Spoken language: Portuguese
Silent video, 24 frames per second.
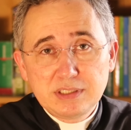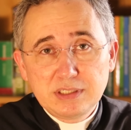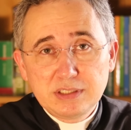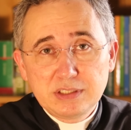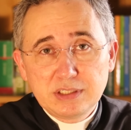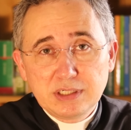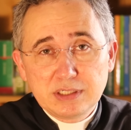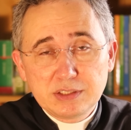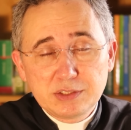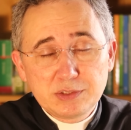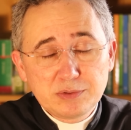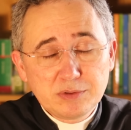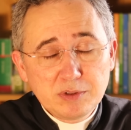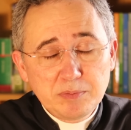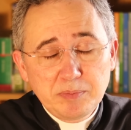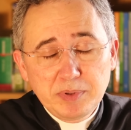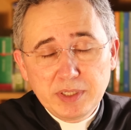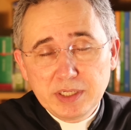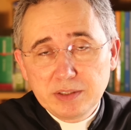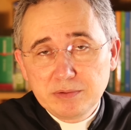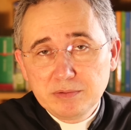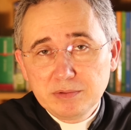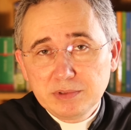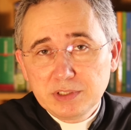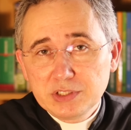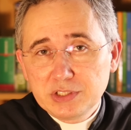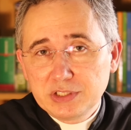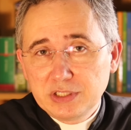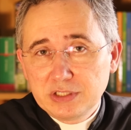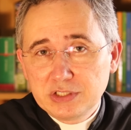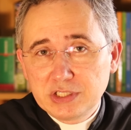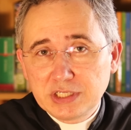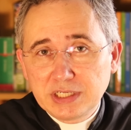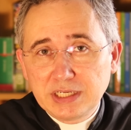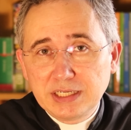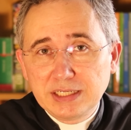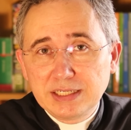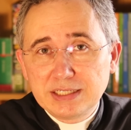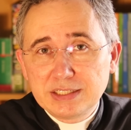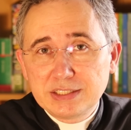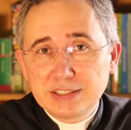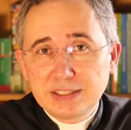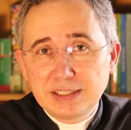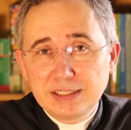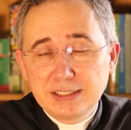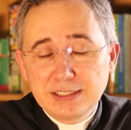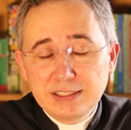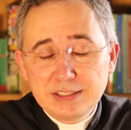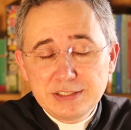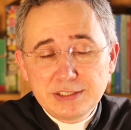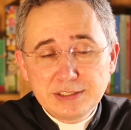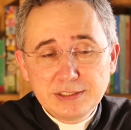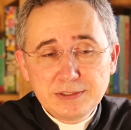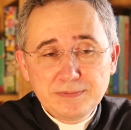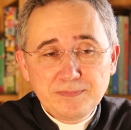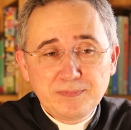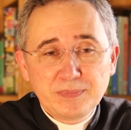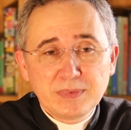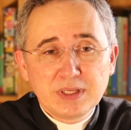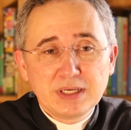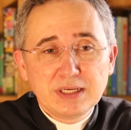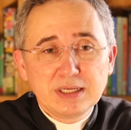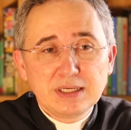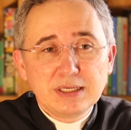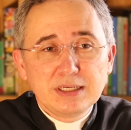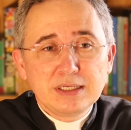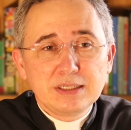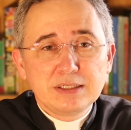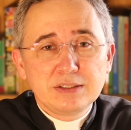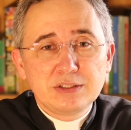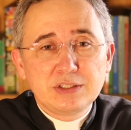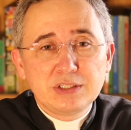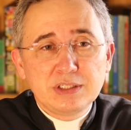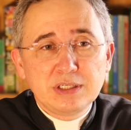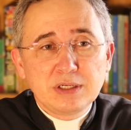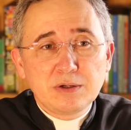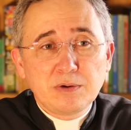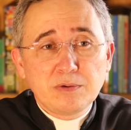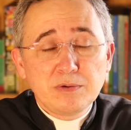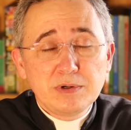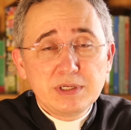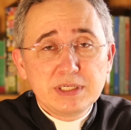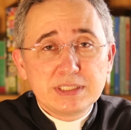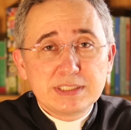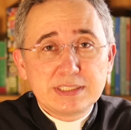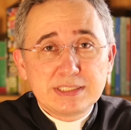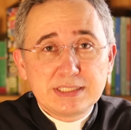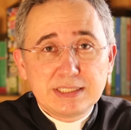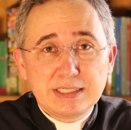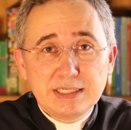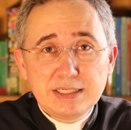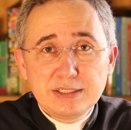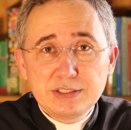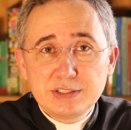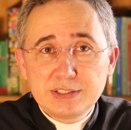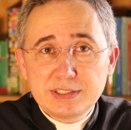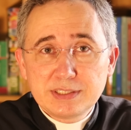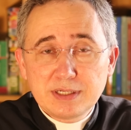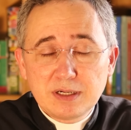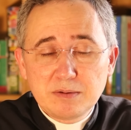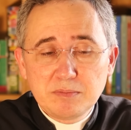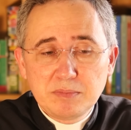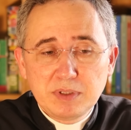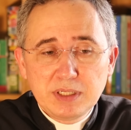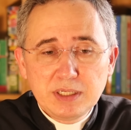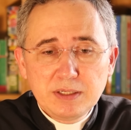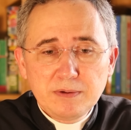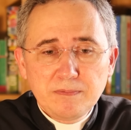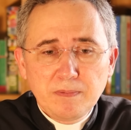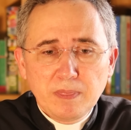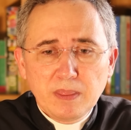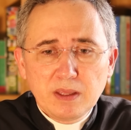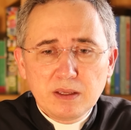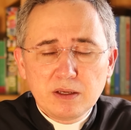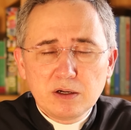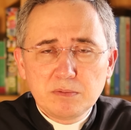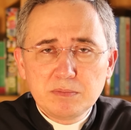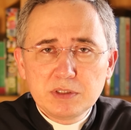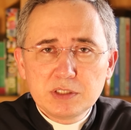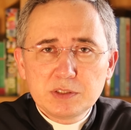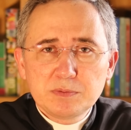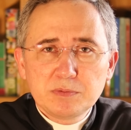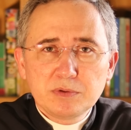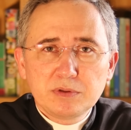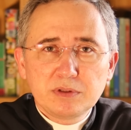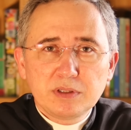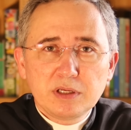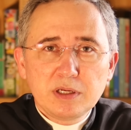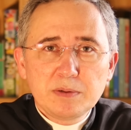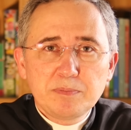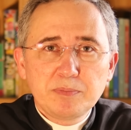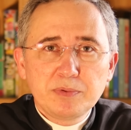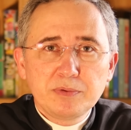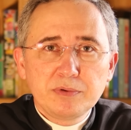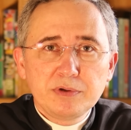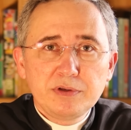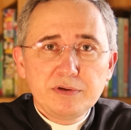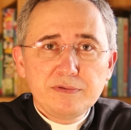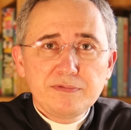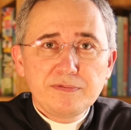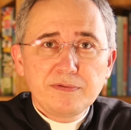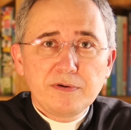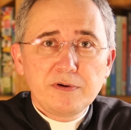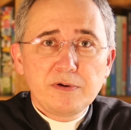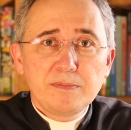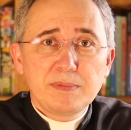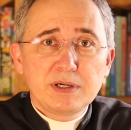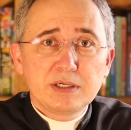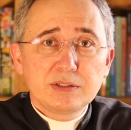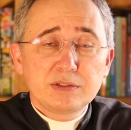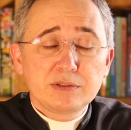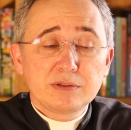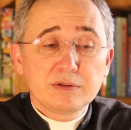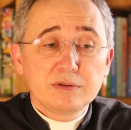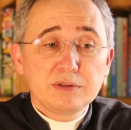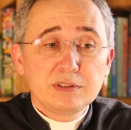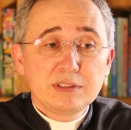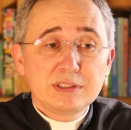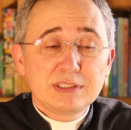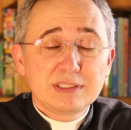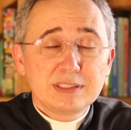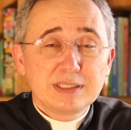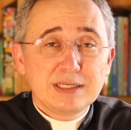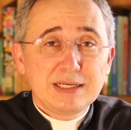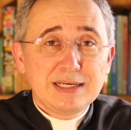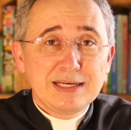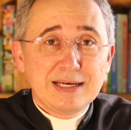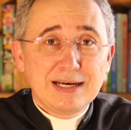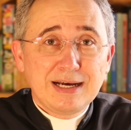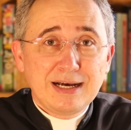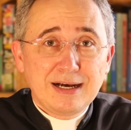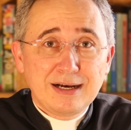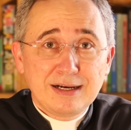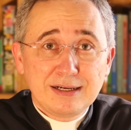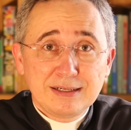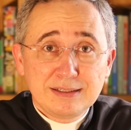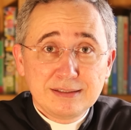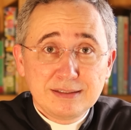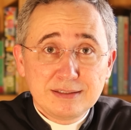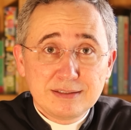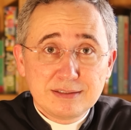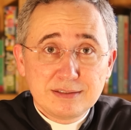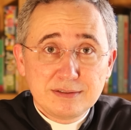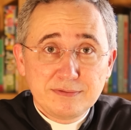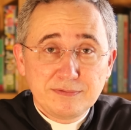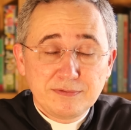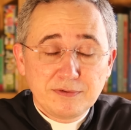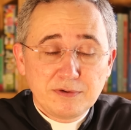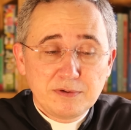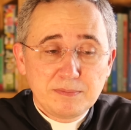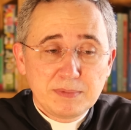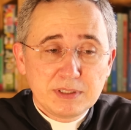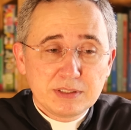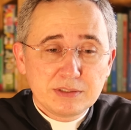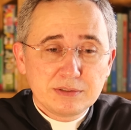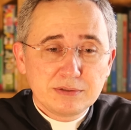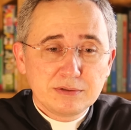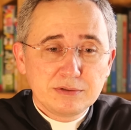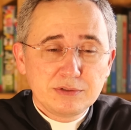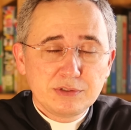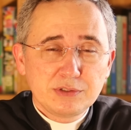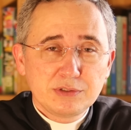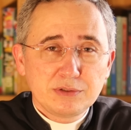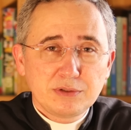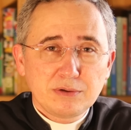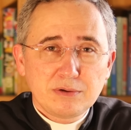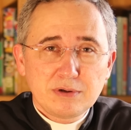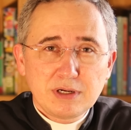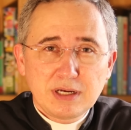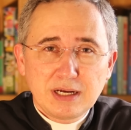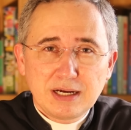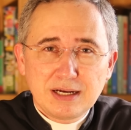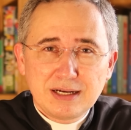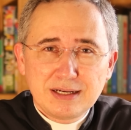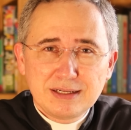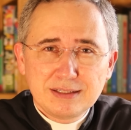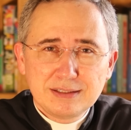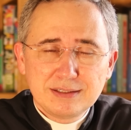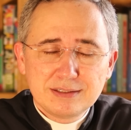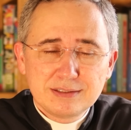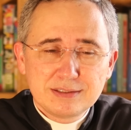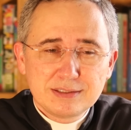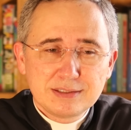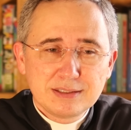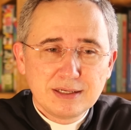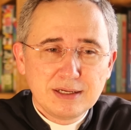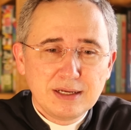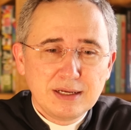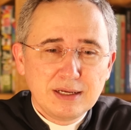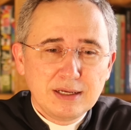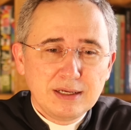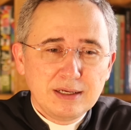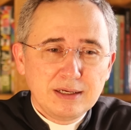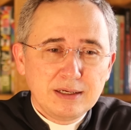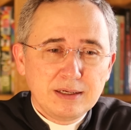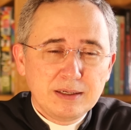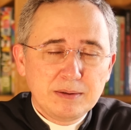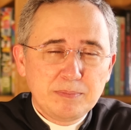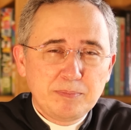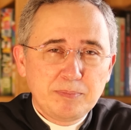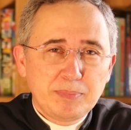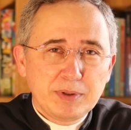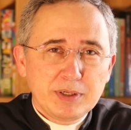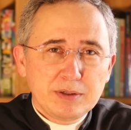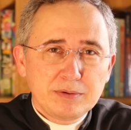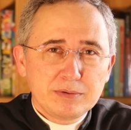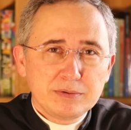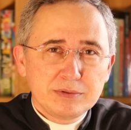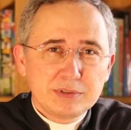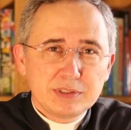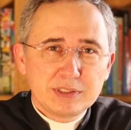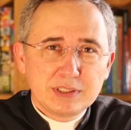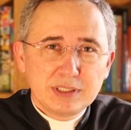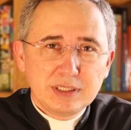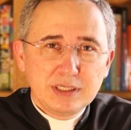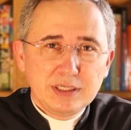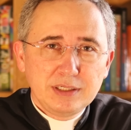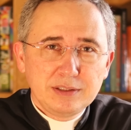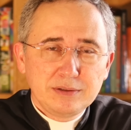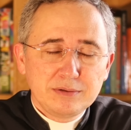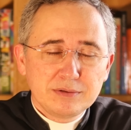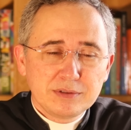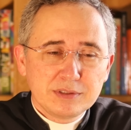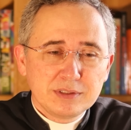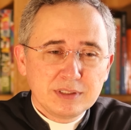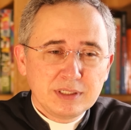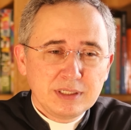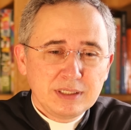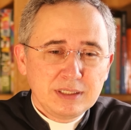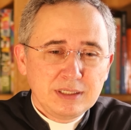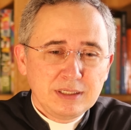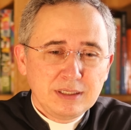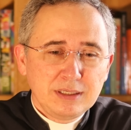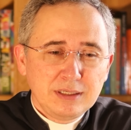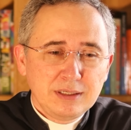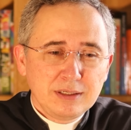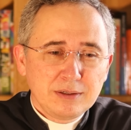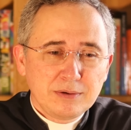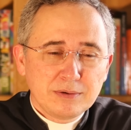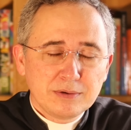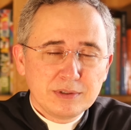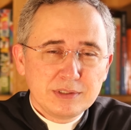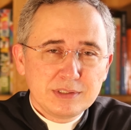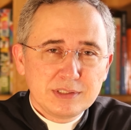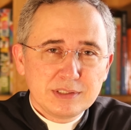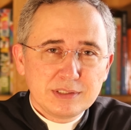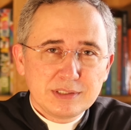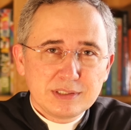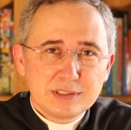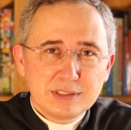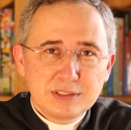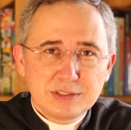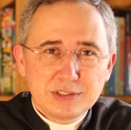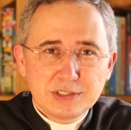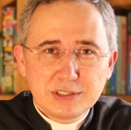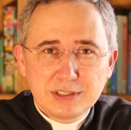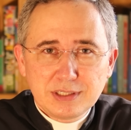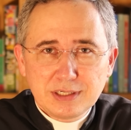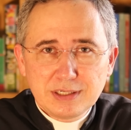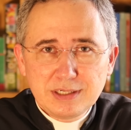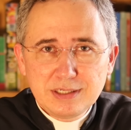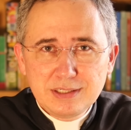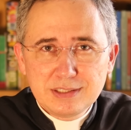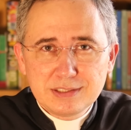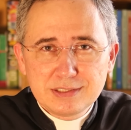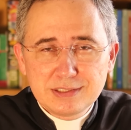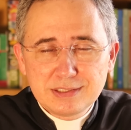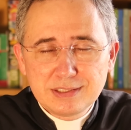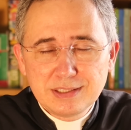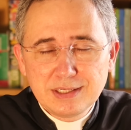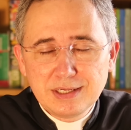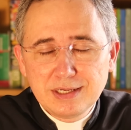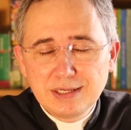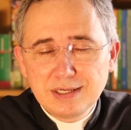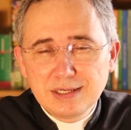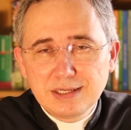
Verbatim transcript: seja a sua pergunta, esteja aqui nesta lista, de conhecer, de saber e ao mesmo tempo informações erradas, informações trocadas, é, preconceitos né, e, e, coisas estranhas